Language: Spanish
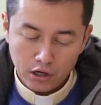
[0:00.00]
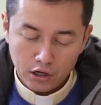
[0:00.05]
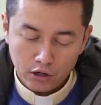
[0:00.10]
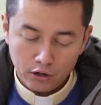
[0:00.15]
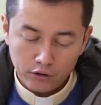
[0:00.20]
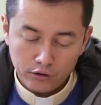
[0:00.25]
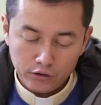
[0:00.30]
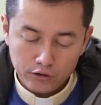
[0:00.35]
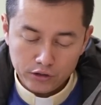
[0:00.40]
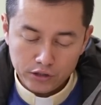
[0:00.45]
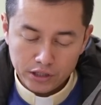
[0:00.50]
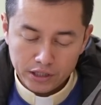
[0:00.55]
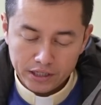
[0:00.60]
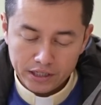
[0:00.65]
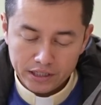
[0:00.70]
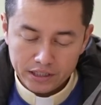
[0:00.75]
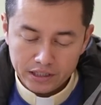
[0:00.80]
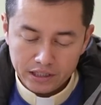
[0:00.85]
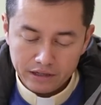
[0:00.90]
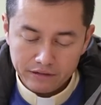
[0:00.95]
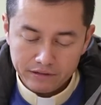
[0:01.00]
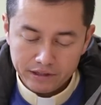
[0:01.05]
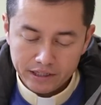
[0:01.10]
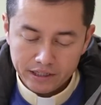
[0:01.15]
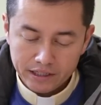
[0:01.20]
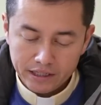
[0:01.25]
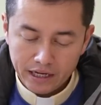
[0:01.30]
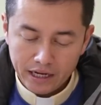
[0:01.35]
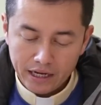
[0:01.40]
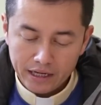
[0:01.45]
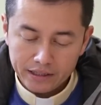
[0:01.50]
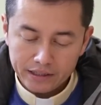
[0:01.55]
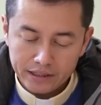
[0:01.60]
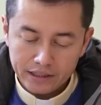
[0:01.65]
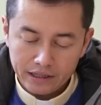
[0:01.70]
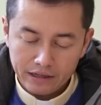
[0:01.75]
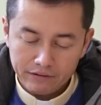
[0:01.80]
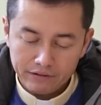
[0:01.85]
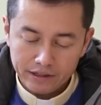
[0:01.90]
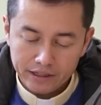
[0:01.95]
Conoceréis la verdad y
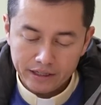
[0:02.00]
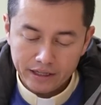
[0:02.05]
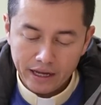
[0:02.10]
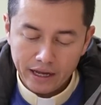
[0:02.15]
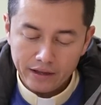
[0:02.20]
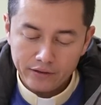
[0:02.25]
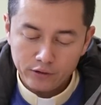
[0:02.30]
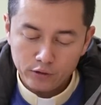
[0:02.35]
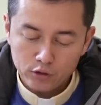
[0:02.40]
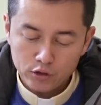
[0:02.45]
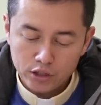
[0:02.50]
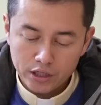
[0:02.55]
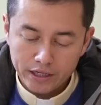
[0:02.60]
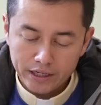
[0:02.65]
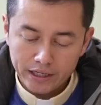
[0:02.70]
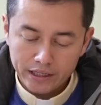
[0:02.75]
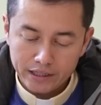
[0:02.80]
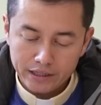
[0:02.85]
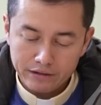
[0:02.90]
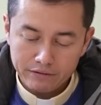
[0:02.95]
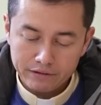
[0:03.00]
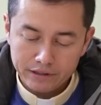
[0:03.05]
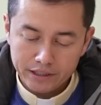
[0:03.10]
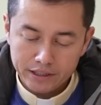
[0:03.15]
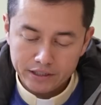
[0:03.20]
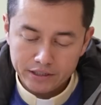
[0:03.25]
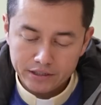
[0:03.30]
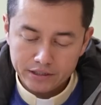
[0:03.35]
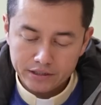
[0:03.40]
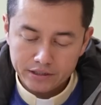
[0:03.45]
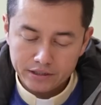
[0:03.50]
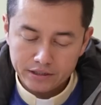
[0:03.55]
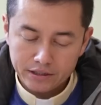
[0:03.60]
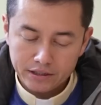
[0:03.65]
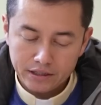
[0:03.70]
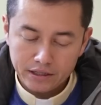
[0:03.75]
la verdad os hará libres.